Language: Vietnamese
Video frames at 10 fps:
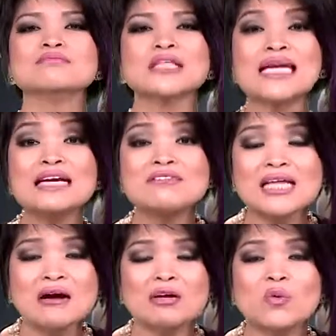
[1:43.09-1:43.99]
cái
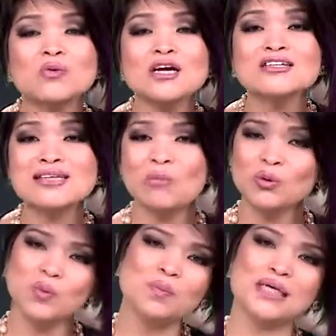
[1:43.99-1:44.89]
lifestyle là cuộc đời sống
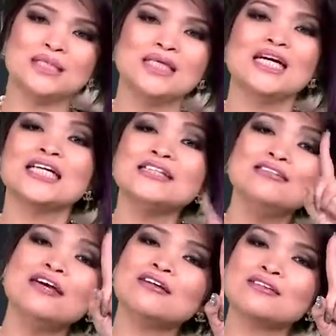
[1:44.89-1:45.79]
của mình cái thứ
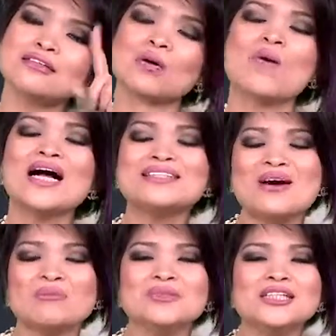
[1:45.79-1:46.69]
nhất là quan
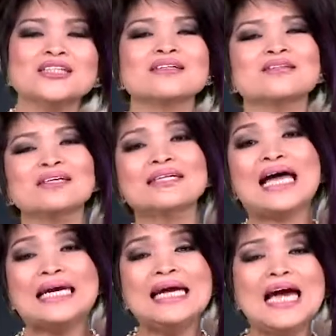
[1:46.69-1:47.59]
trọng nhất là
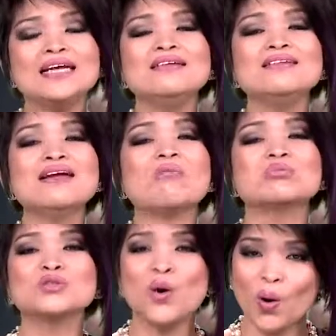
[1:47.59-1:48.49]
đẩy hết những
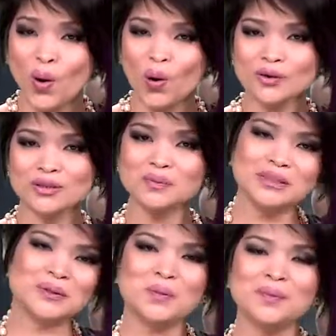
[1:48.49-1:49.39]
độc tố trong
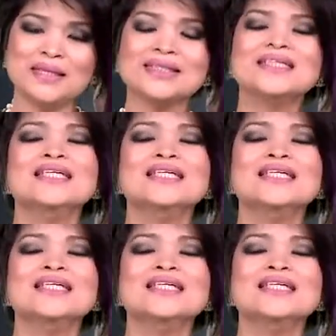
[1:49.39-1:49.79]
người của mình